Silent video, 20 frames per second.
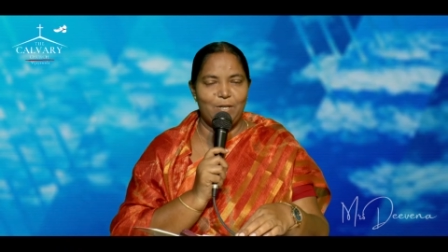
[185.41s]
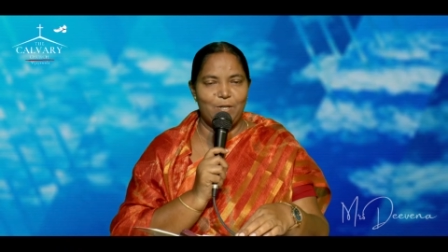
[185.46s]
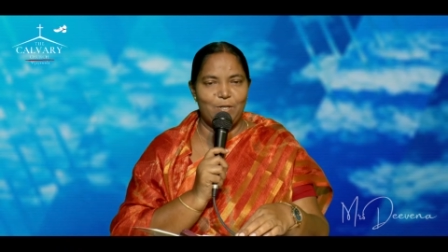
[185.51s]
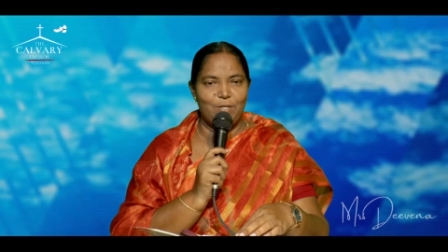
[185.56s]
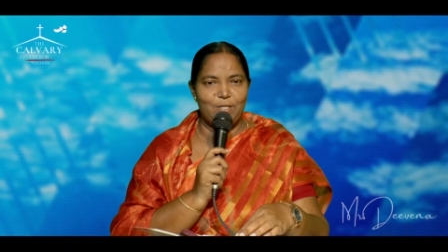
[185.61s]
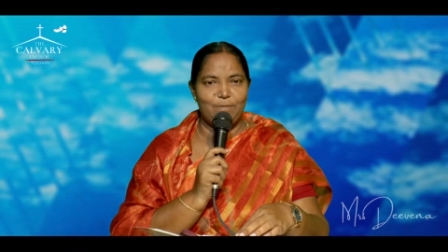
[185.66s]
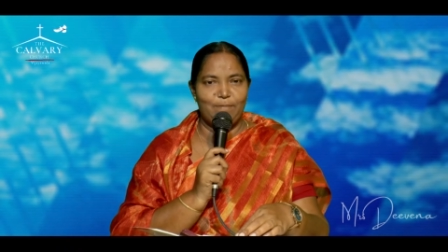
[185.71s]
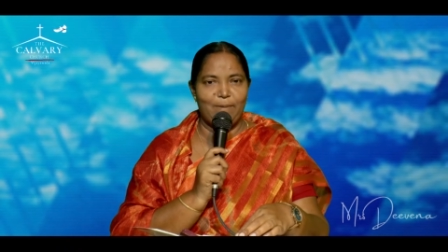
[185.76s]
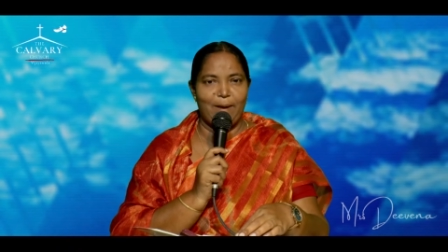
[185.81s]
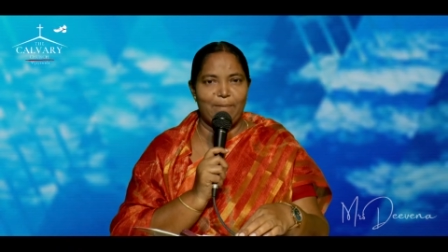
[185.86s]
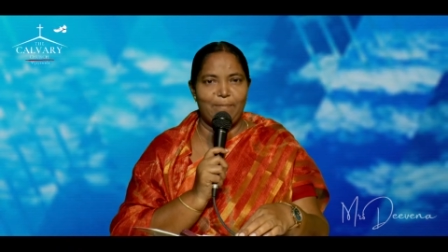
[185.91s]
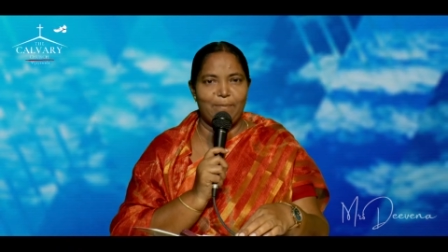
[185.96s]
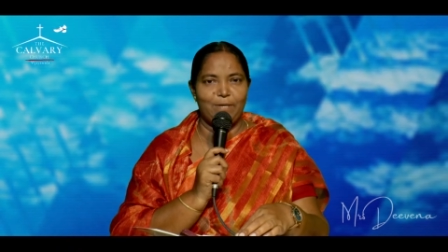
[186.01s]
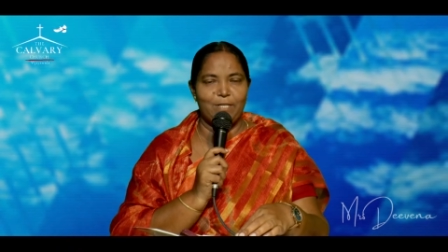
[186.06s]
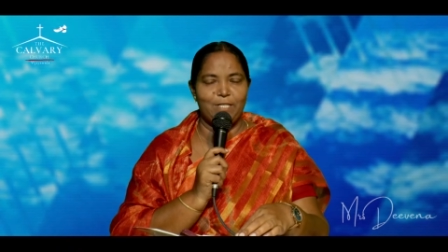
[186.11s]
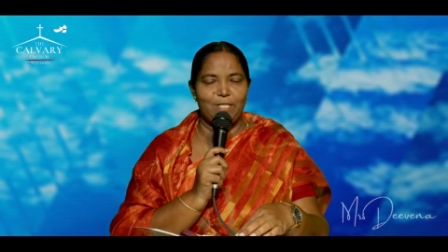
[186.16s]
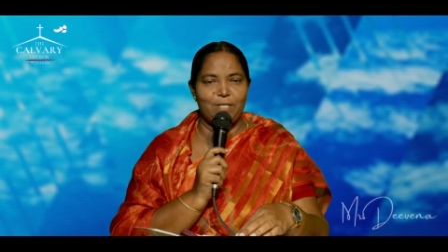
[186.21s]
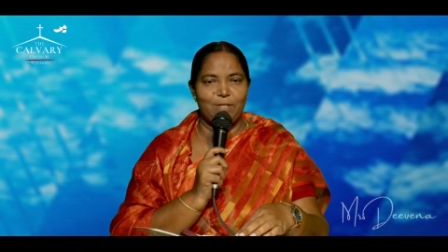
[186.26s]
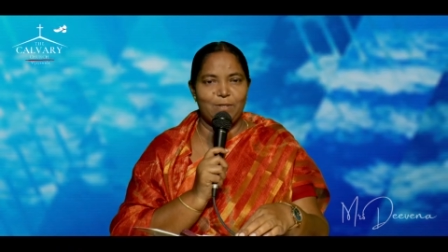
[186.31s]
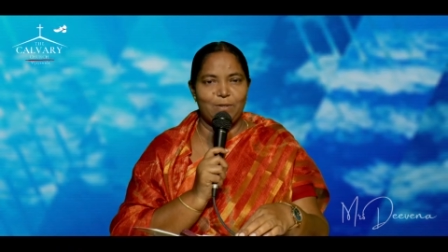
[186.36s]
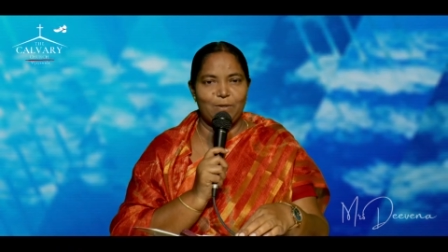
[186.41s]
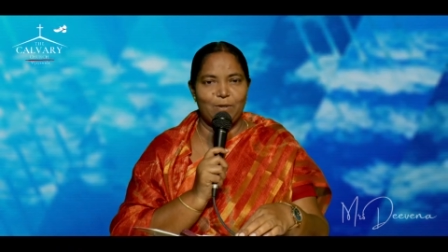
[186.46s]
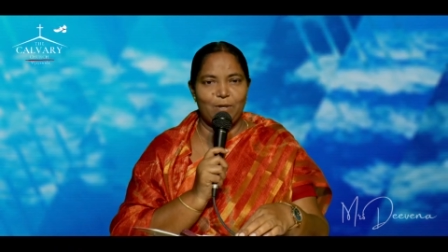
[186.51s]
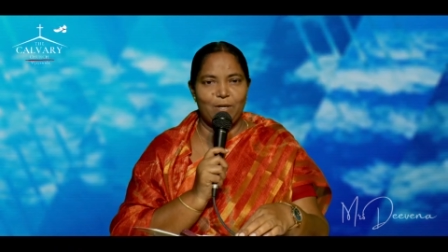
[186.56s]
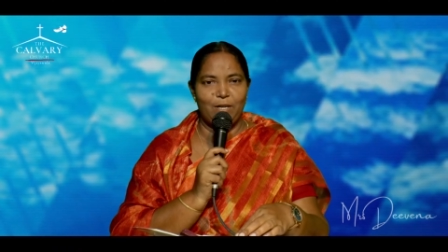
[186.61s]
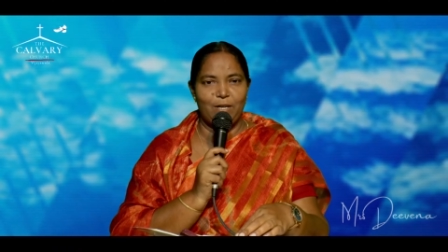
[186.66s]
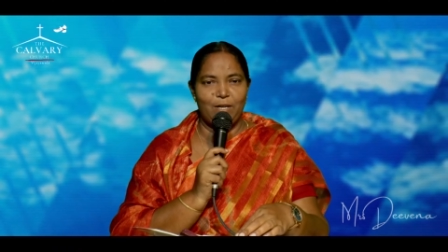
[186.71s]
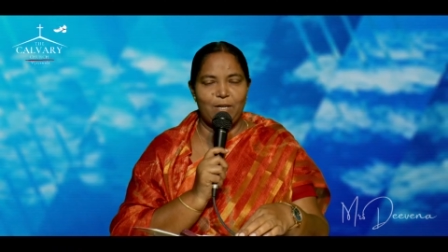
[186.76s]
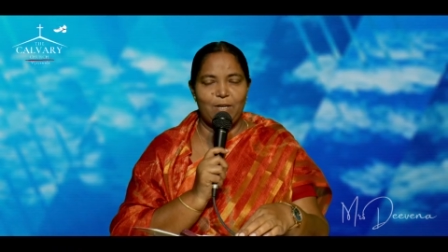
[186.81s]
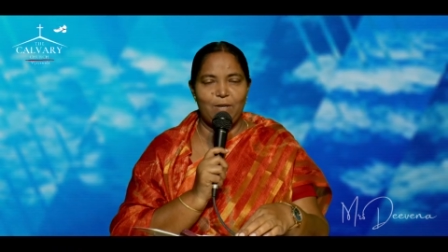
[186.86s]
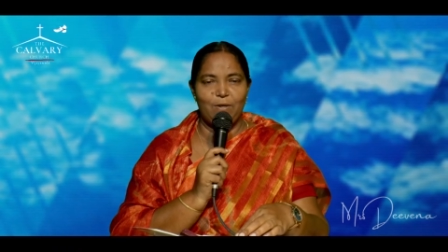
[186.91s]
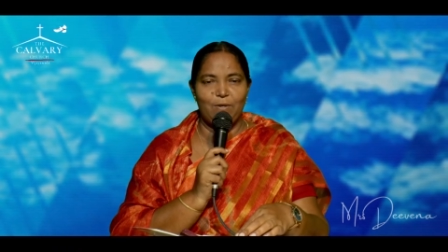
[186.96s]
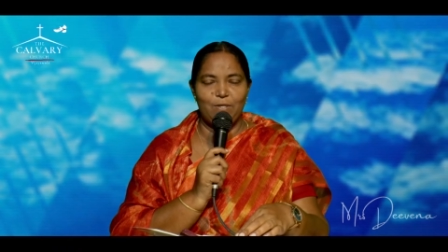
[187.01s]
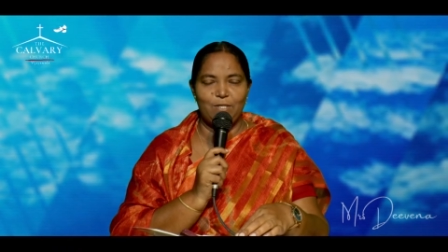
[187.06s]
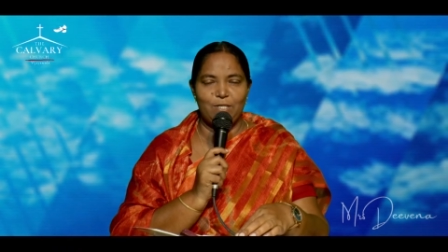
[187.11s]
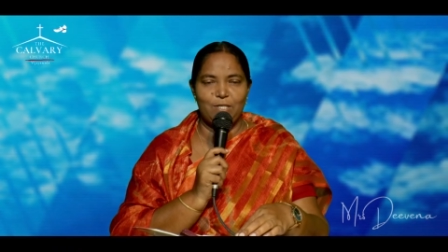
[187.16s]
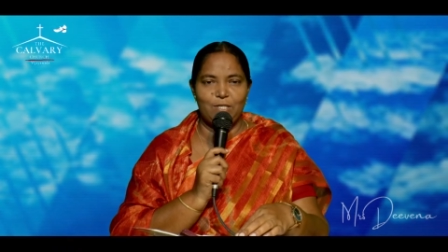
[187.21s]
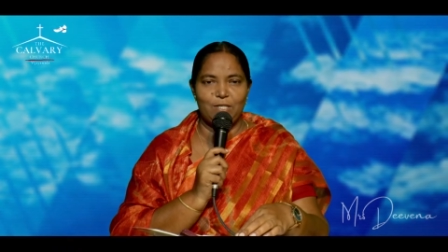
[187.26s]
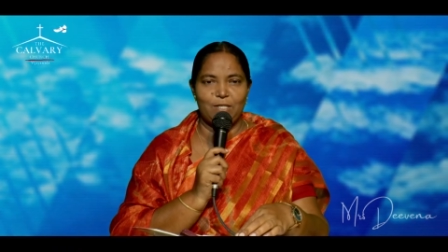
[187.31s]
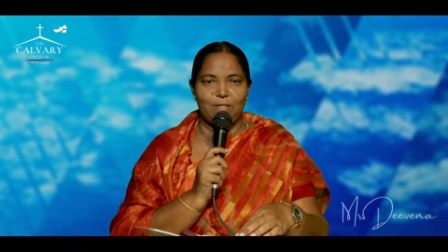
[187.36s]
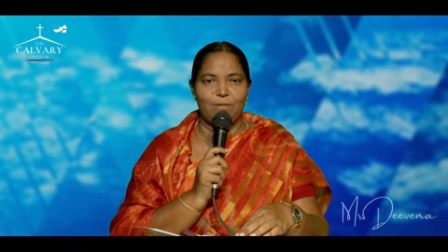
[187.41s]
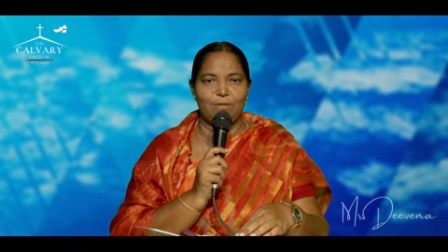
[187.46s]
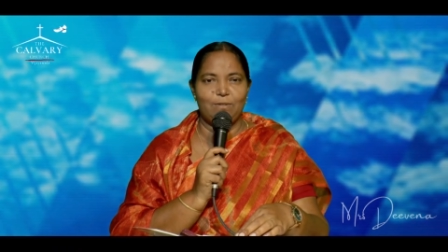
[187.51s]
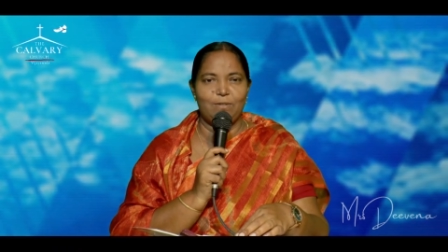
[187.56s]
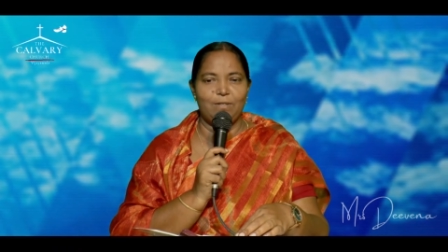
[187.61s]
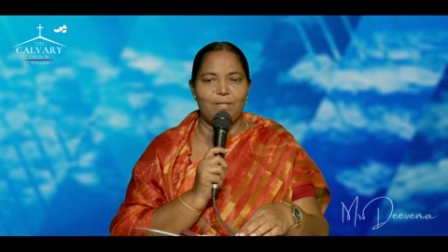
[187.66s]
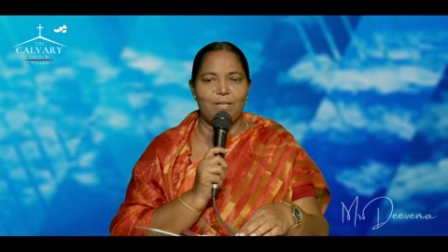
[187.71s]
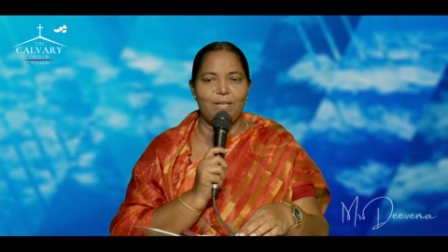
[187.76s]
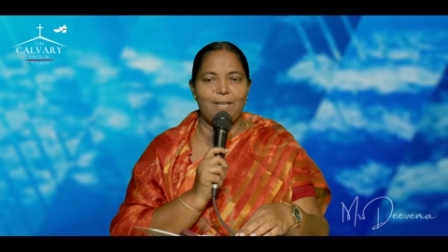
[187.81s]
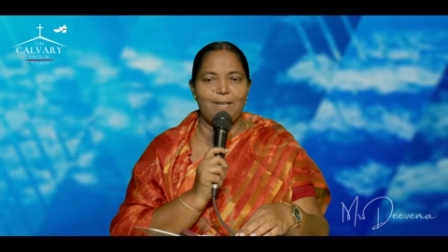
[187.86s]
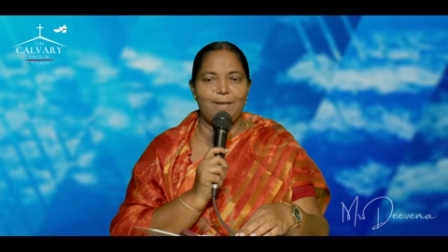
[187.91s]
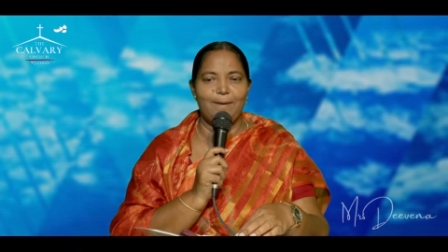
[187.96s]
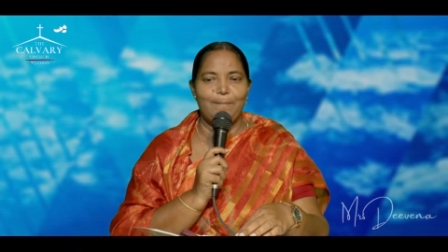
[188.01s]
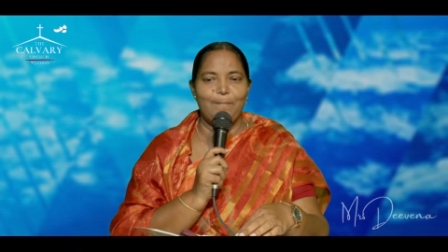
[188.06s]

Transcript: న్యూస్ పేపర్ చదువుకొని న్యూస్ చదువుకొని